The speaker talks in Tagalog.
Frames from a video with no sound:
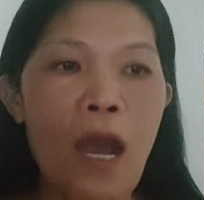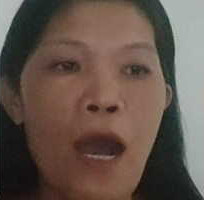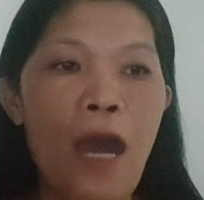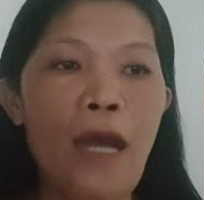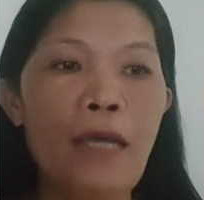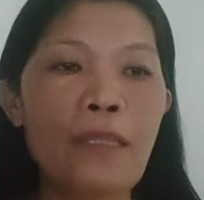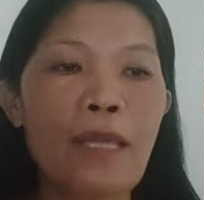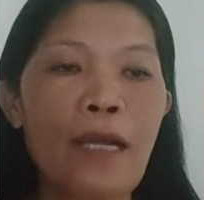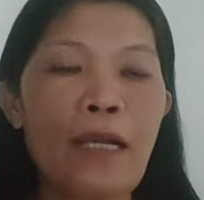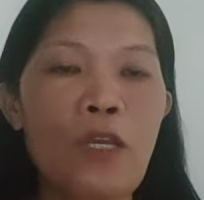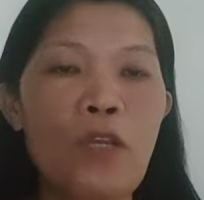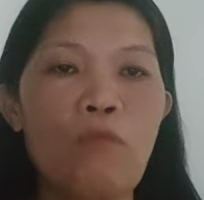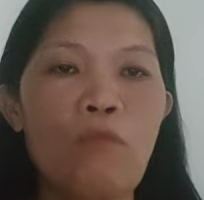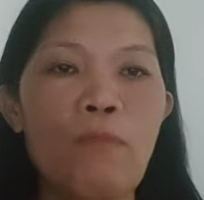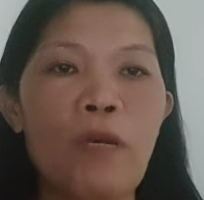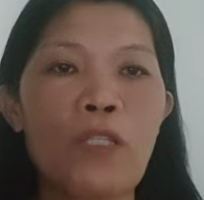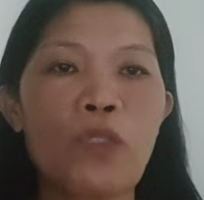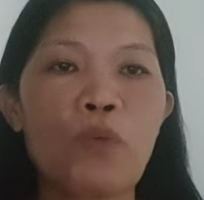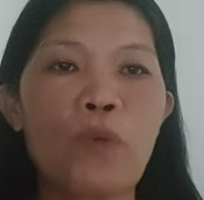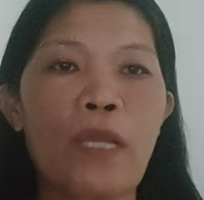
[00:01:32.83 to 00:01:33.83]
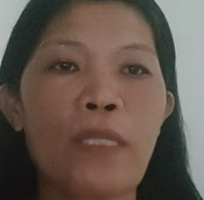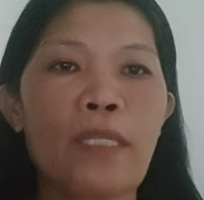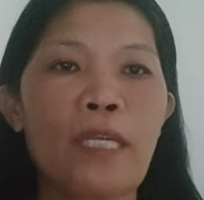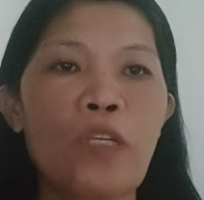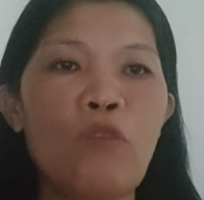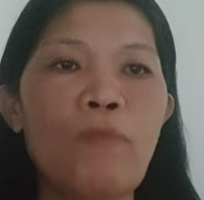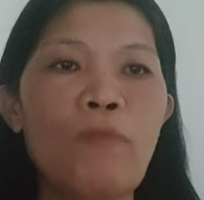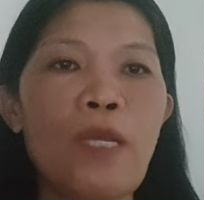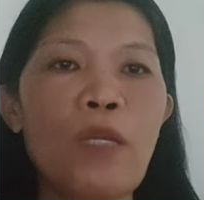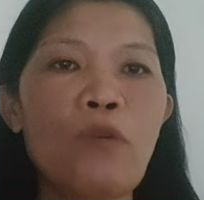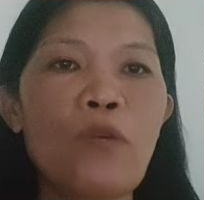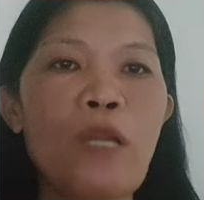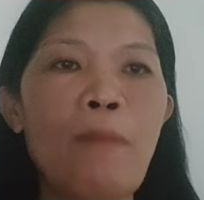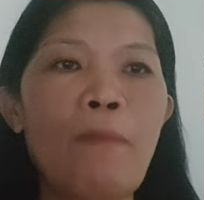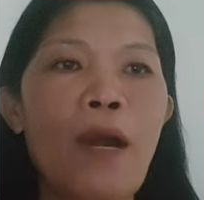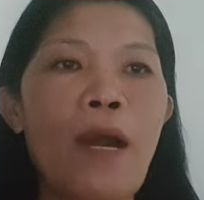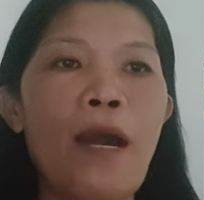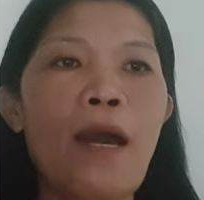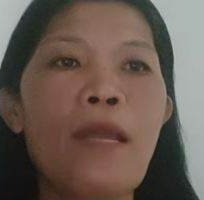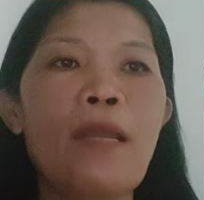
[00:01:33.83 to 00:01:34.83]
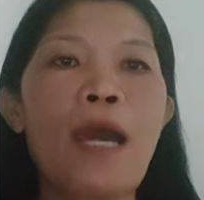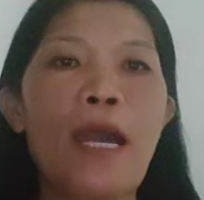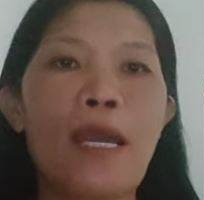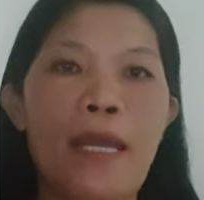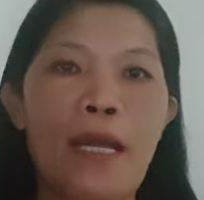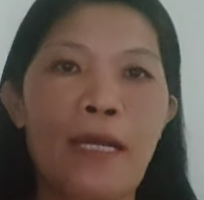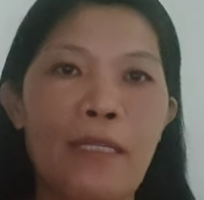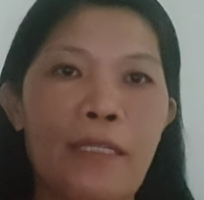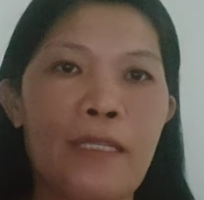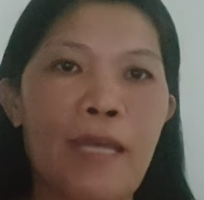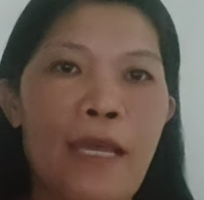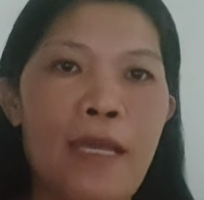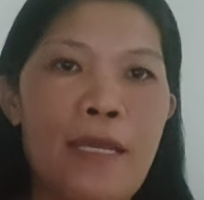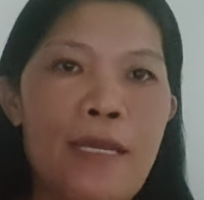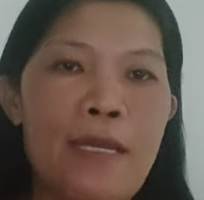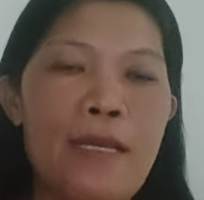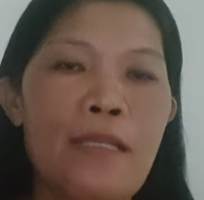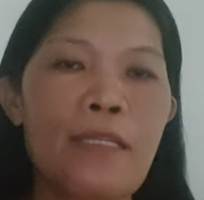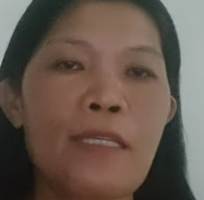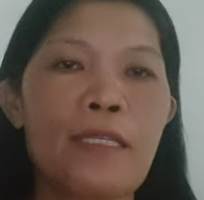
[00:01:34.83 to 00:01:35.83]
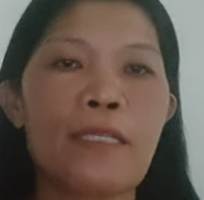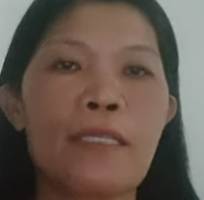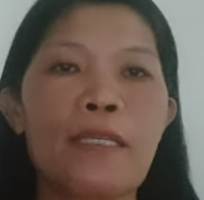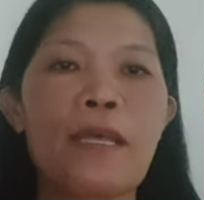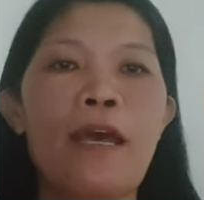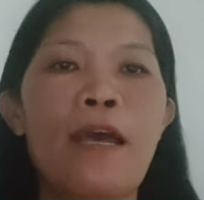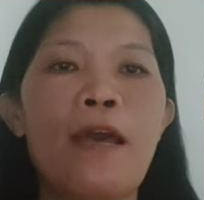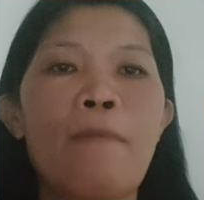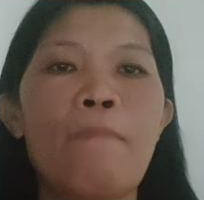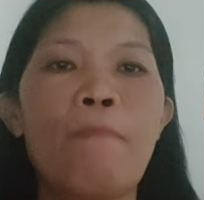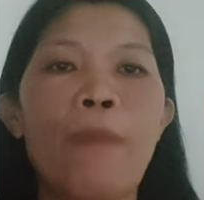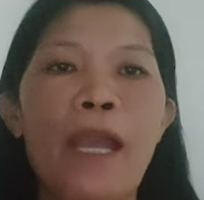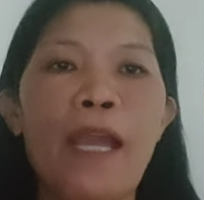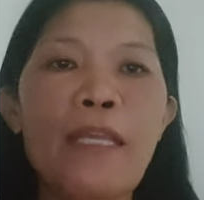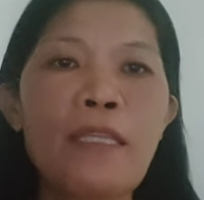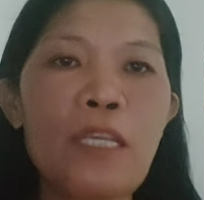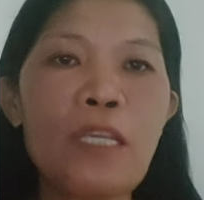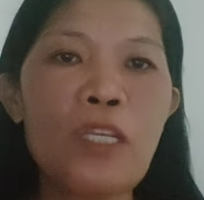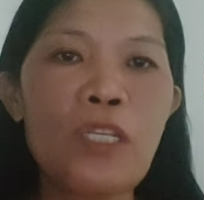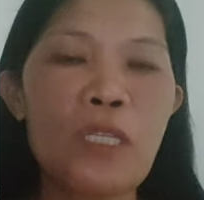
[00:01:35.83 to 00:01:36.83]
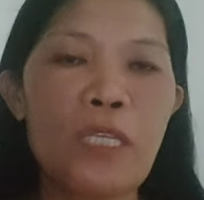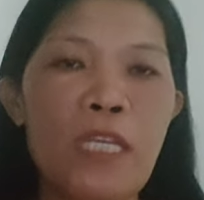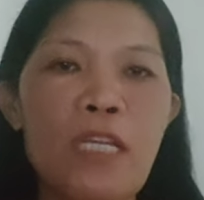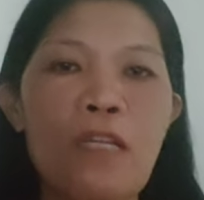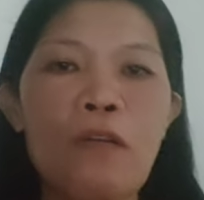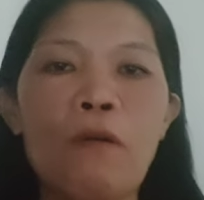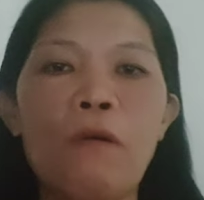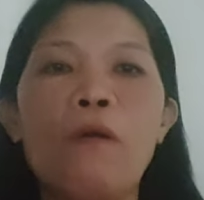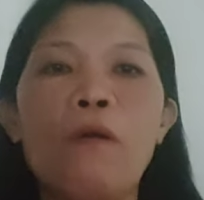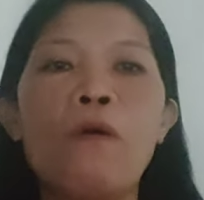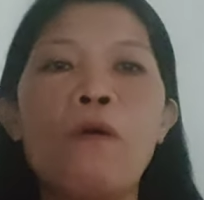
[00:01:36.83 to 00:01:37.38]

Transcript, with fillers: at ang iyong maswerteng numero naman ay ang 6, 25, 27,